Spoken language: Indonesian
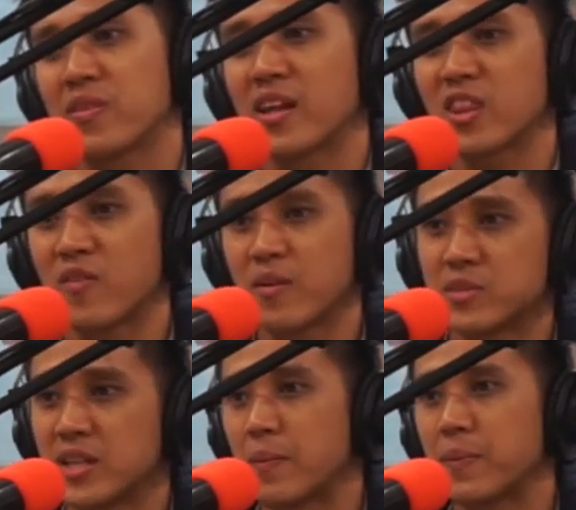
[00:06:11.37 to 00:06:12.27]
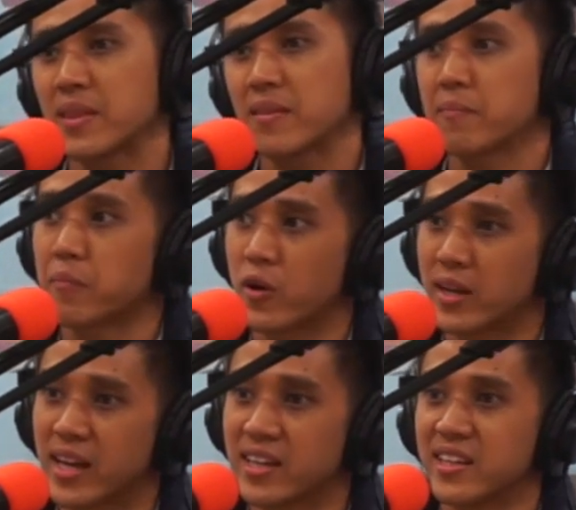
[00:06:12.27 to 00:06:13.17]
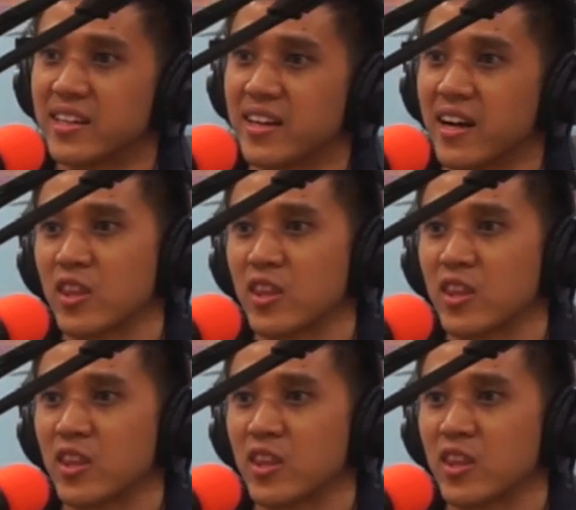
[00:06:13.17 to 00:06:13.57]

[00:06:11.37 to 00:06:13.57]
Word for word: dan Tovan mesti dapat poin lagi yeah.